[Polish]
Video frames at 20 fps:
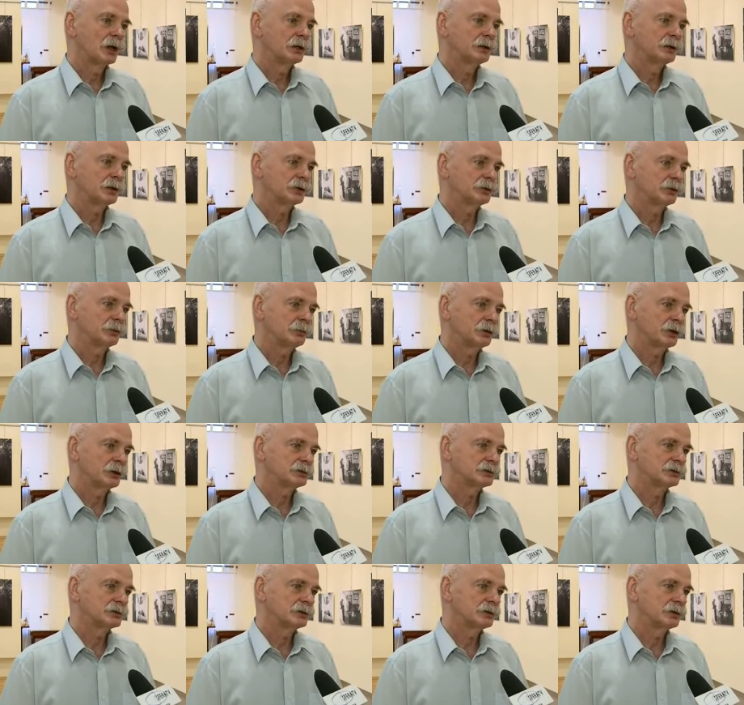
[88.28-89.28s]

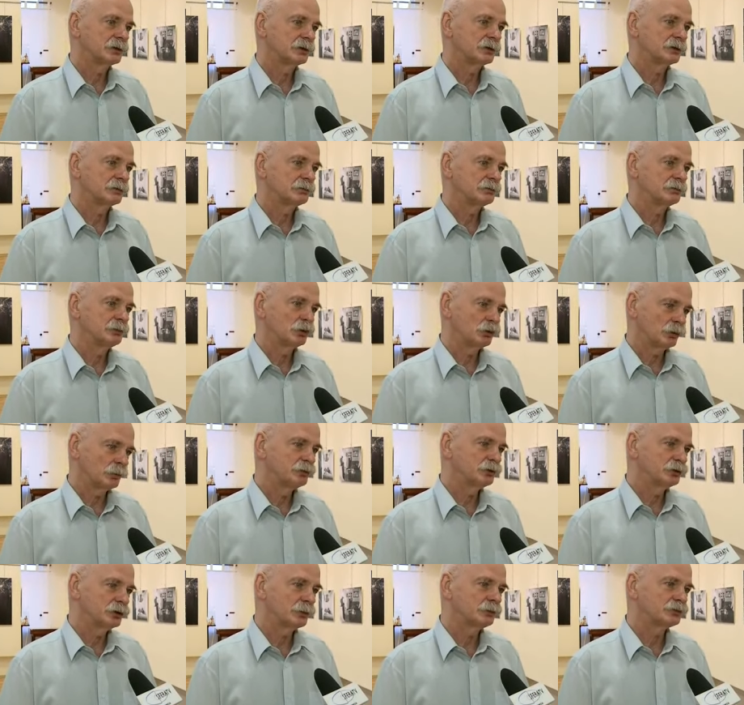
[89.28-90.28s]
Natomiast y,
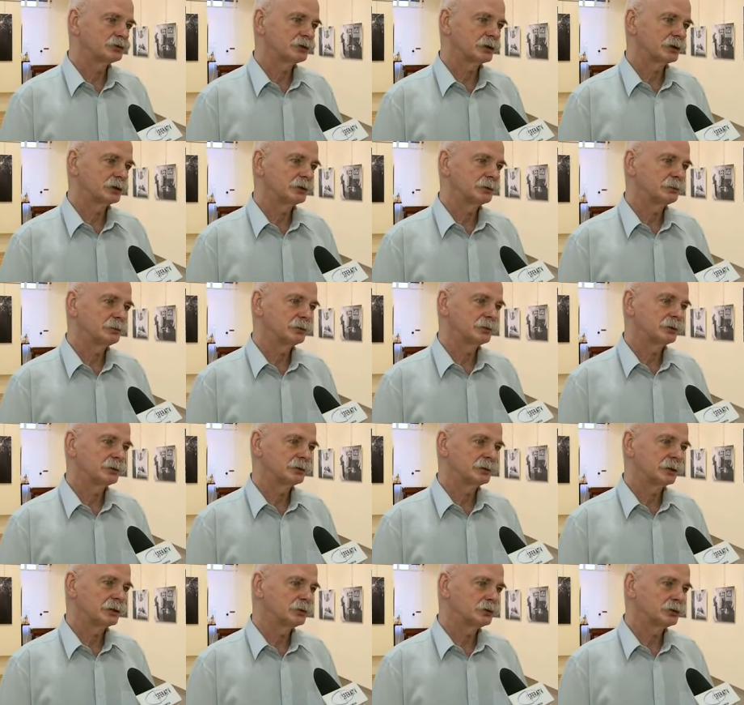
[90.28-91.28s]
byłoby dobrze,
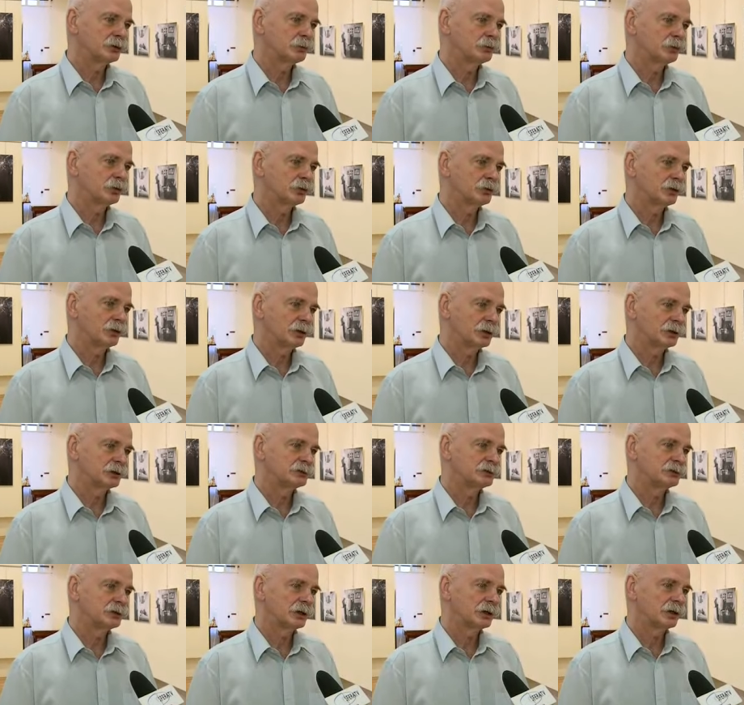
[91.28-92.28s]
gdyby tego typu
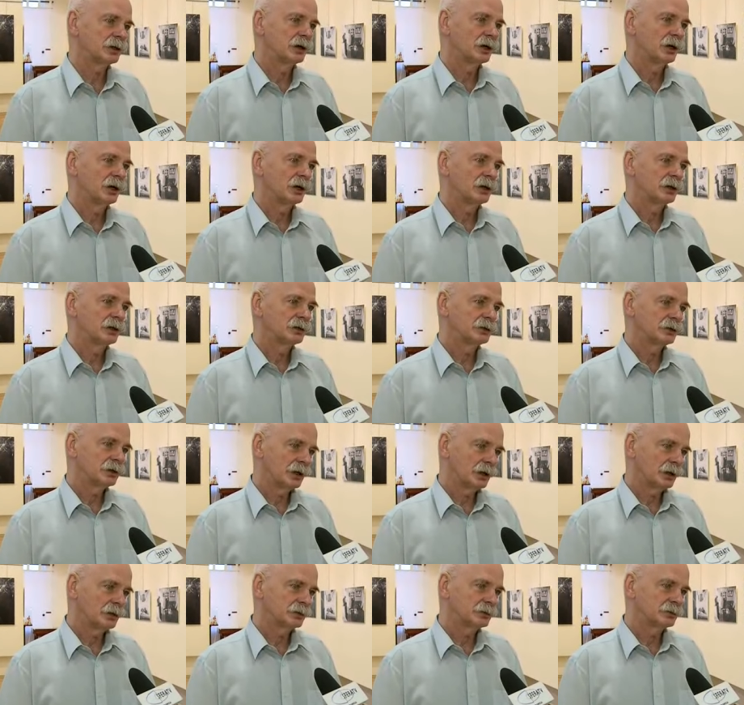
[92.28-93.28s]
kolekcje
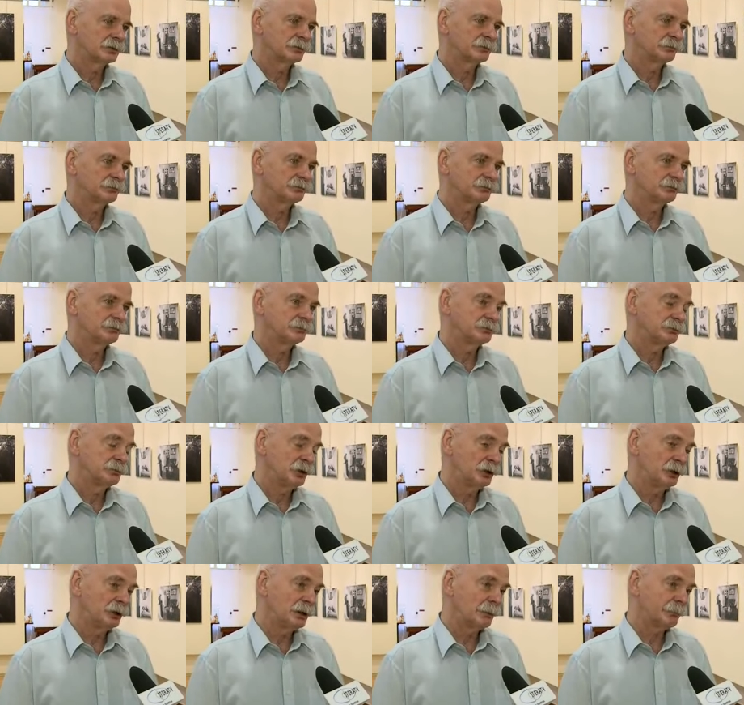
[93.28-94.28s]
dla
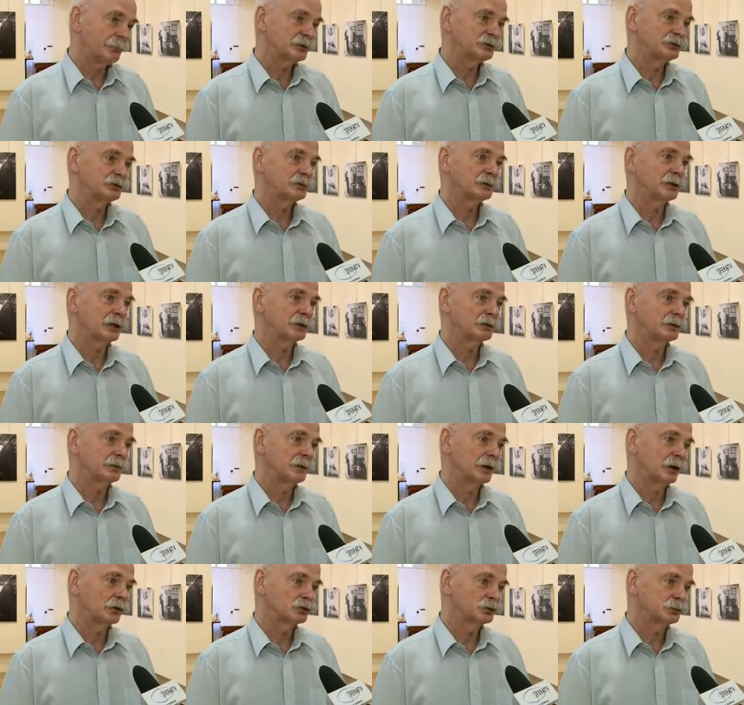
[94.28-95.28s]
i dla
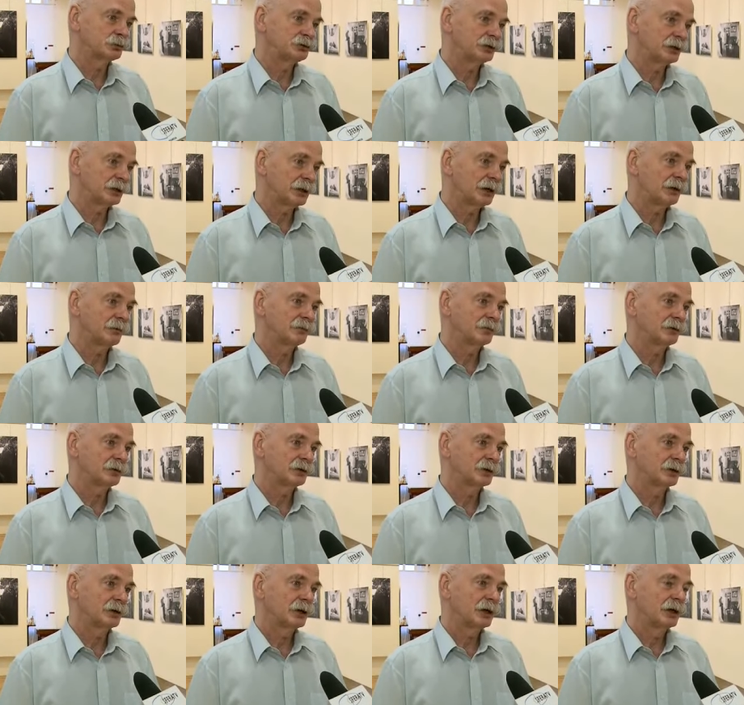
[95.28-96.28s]
pasjonatów, dla osób
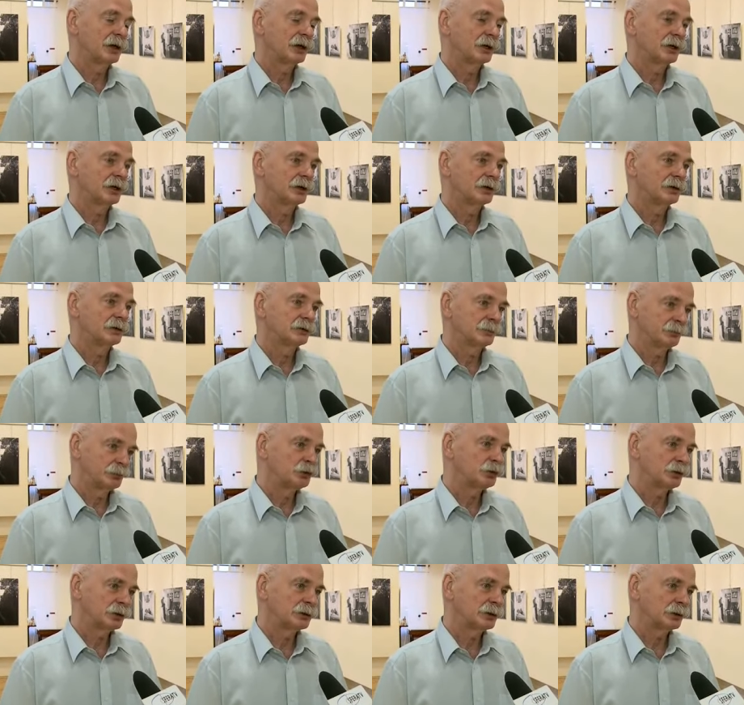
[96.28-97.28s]
ciekawych, y, no
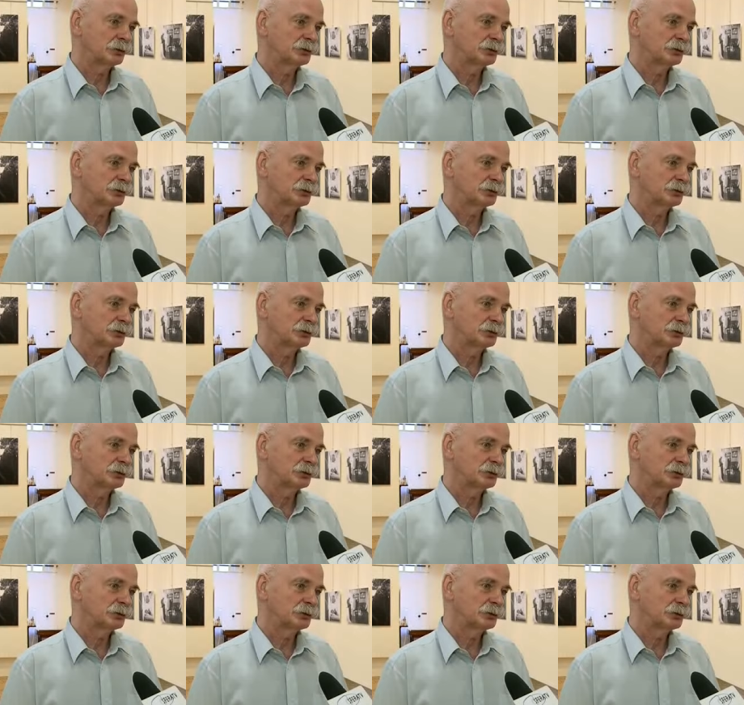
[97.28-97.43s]
były jednak